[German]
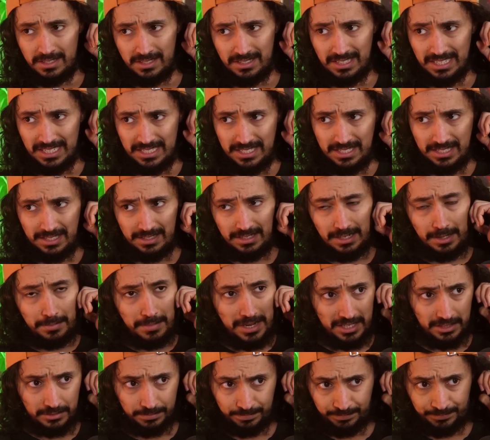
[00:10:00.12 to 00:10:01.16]
diesen Transit-Ding
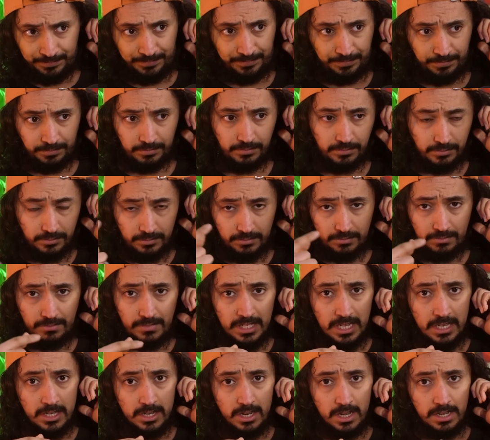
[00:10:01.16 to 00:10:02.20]
macht,
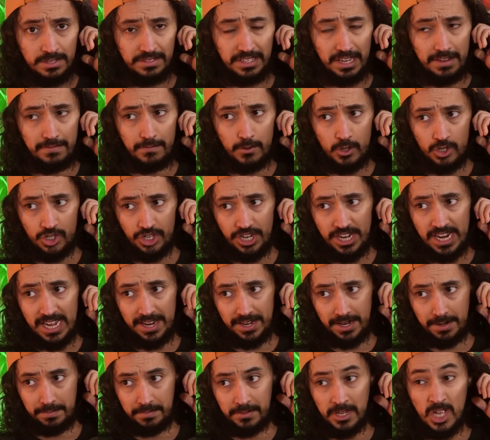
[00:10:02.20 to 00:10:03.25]
äh, drehen wir euch den
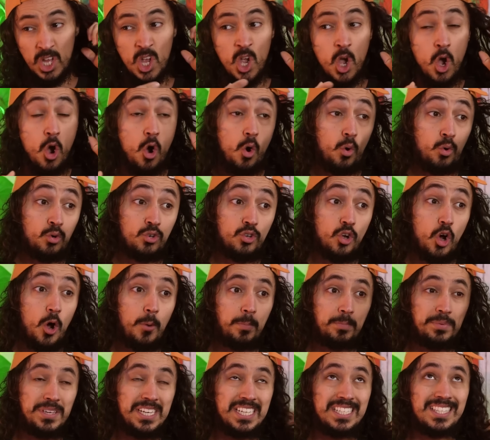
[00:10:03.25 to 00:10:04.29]
Hahn ab. Und
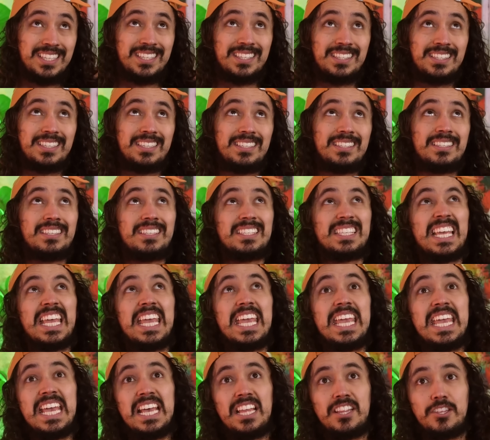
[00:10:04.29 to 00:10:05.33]
ob jetzt dieses
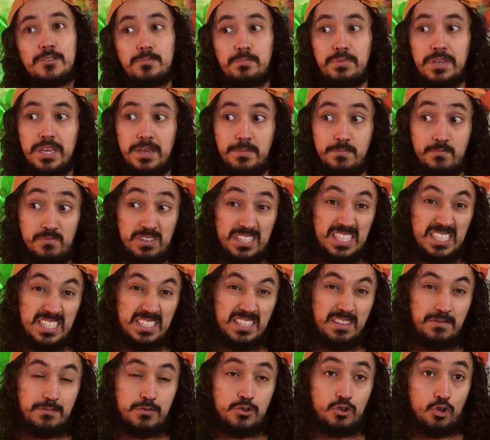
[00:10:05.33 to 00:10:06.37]
Erdbeben, was das
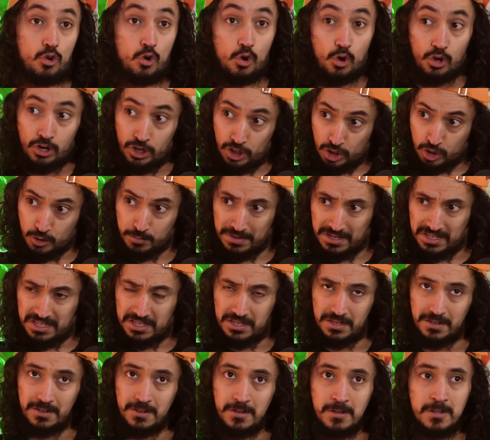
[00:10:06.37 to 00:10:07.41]
da für eine Rolle
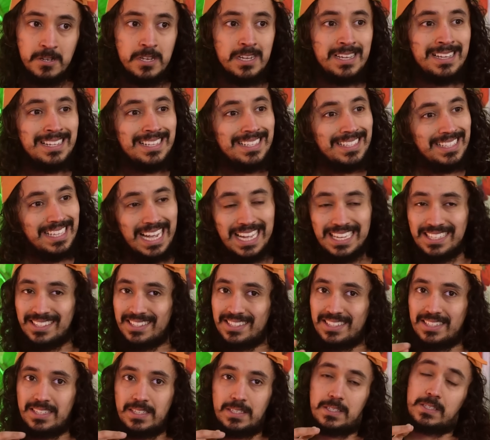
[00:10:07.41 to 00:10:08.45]
spielt,
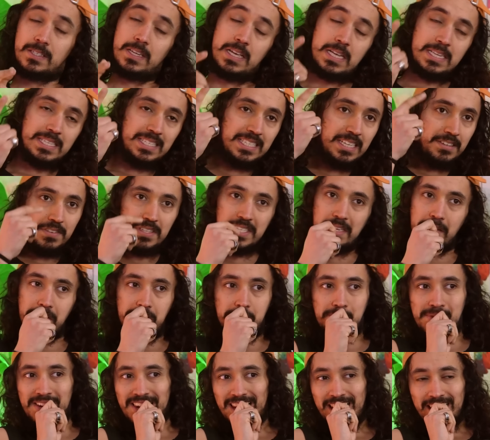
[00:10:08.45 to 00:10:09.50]
das ist, das ist etwas, da habe
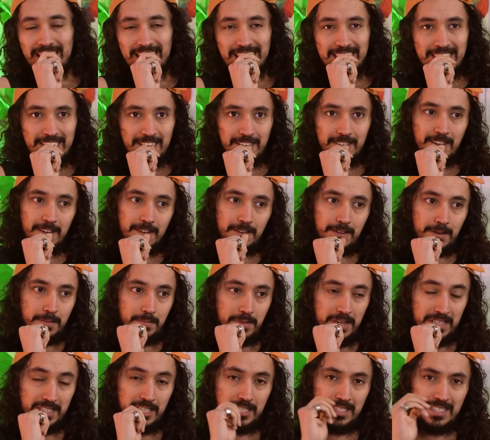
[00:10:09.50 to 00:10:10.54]
ich mir leider keine Gedanken
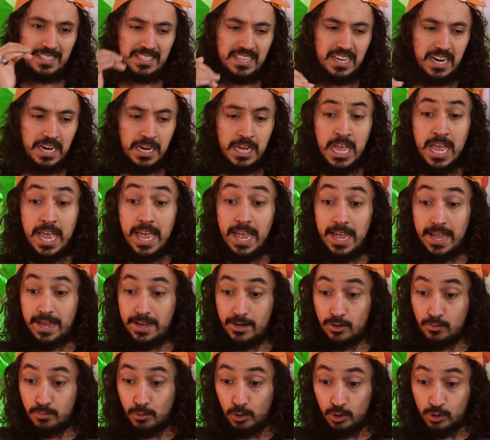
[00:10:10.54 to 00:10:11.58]
gemacht, dass die sagen,
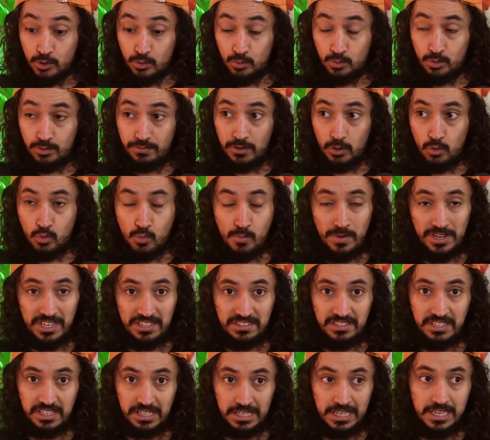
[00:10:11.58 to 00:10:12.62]
hey, du brauchst so und so viel
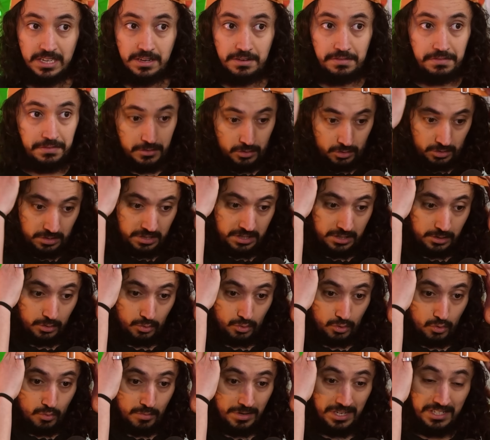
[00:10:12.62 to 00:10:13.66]
humanitäre Hilfe, sonst hast du
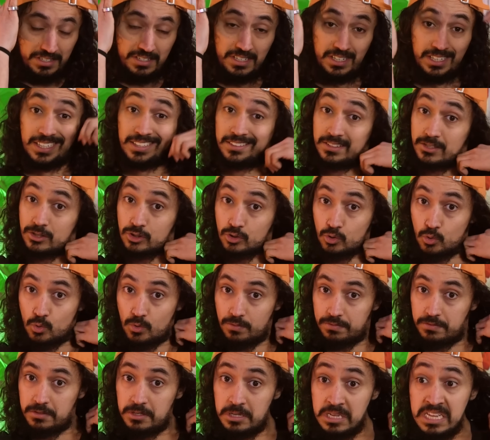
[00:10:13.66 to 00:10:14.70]
eine humanitäre
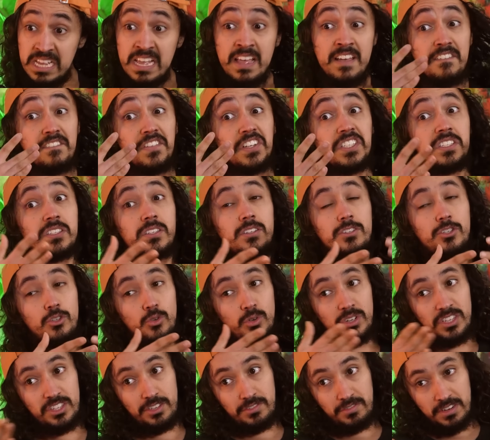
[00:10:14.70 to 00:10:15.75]
Katastrophe, was die
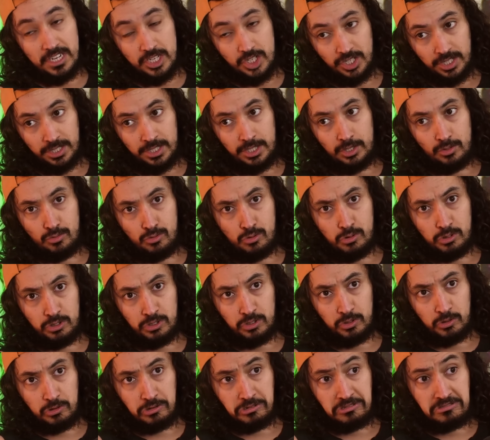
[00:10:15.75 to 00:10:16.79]
theoretisch vielleicht die Regierung
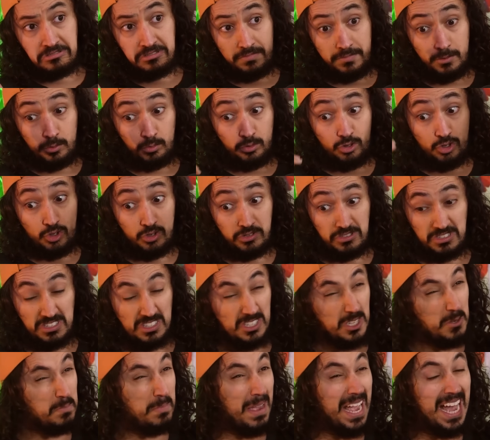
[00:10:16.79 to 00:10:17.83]
kosten könnte. Wir unterstützen
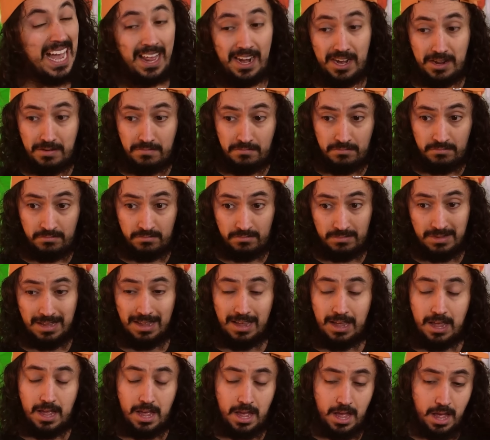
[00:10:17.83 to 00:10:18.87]
dich bei allem,
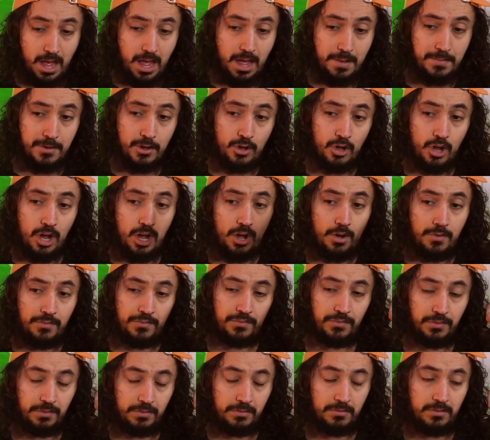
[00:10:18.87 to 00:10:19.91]
aber hör auf,
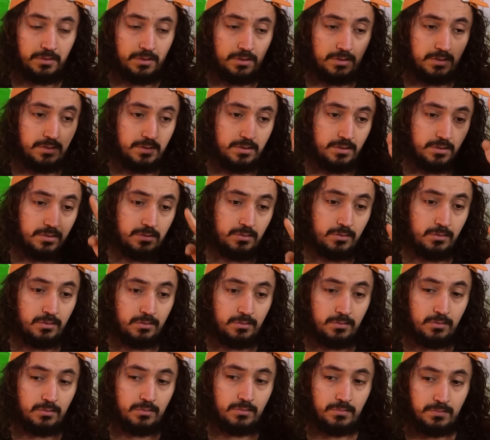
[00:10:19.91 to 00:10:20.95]

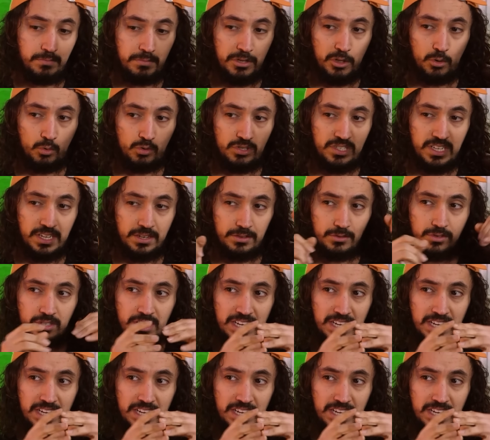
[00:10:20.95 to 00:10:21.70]
mit Russland